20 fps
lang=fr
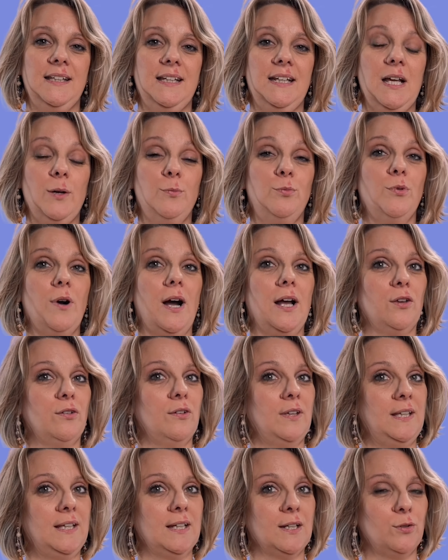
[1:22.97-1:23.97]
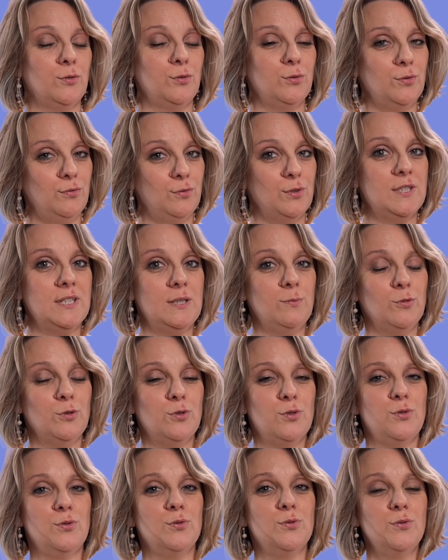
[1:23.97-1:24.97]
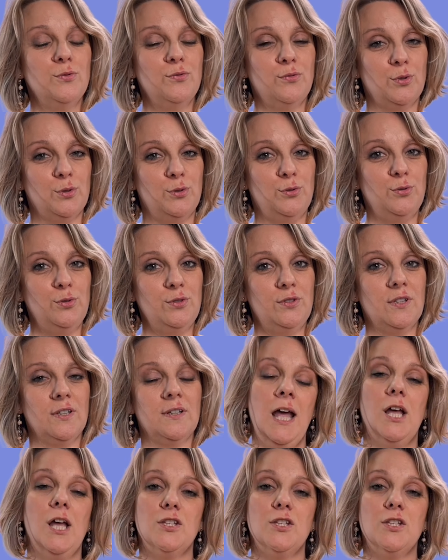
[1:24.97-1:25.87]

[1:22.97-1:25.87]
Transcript: qui est là pour accueillir toutes vos émotions, vos doutes,